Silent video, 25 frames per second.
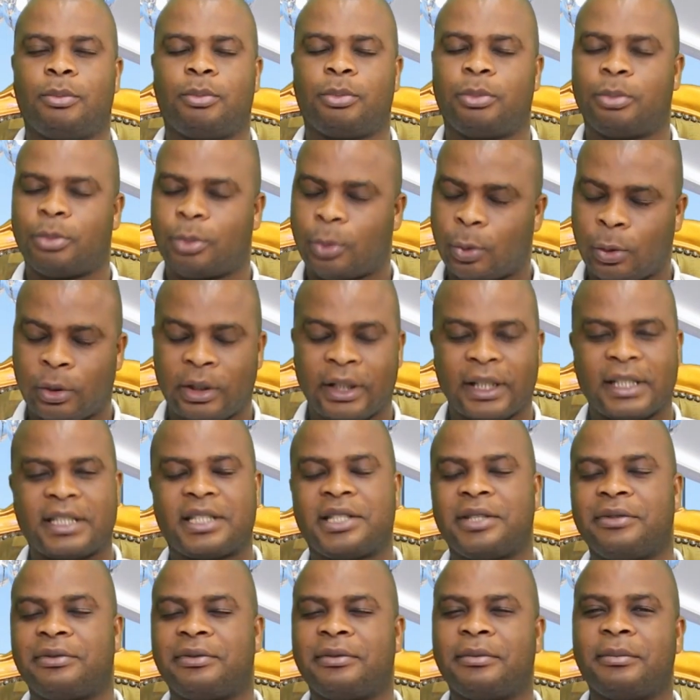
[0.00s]

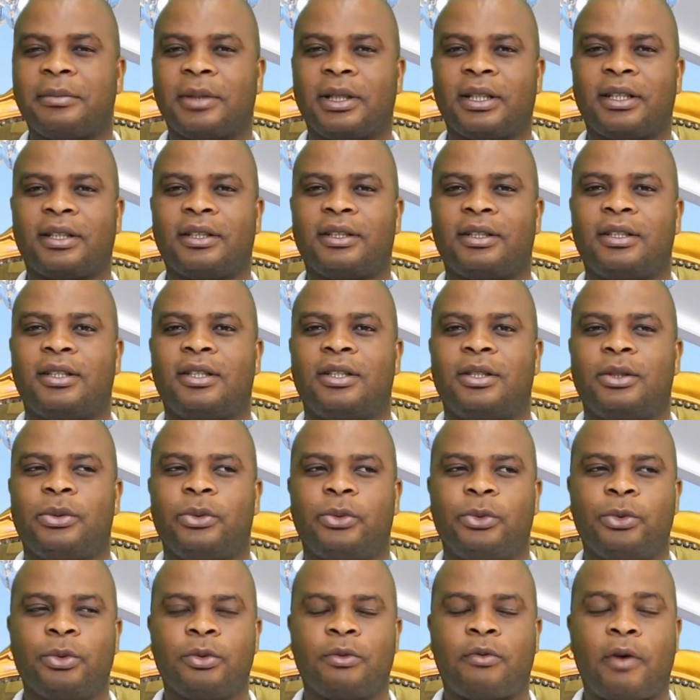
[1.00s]
Progressivement,
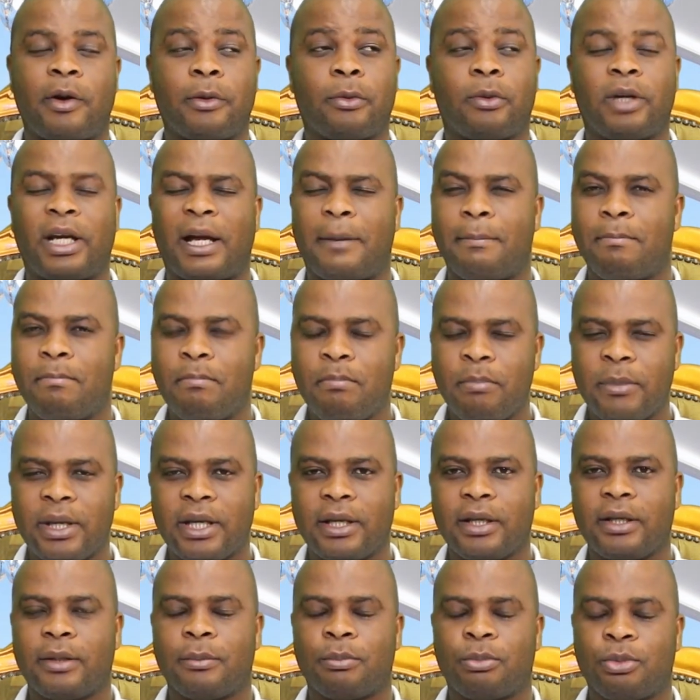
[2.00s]
nous voyons la
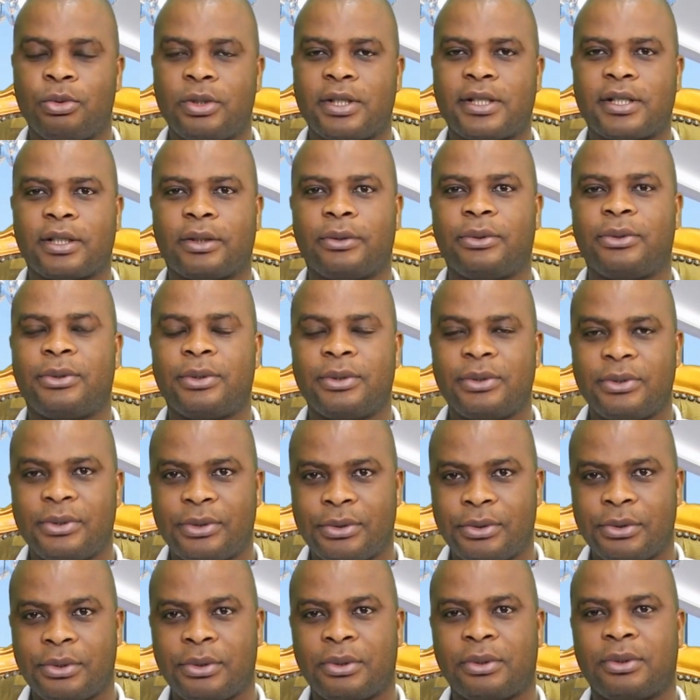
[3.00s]
main puissante de
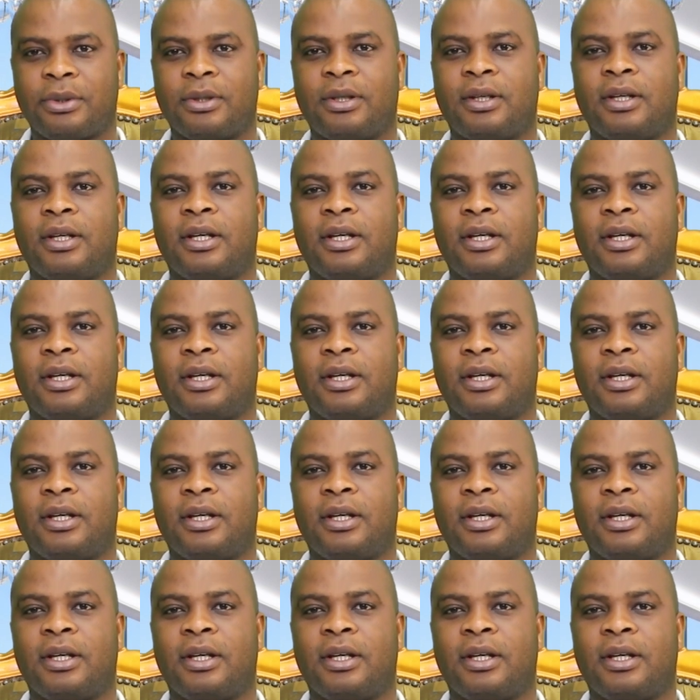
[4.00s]
Dieu.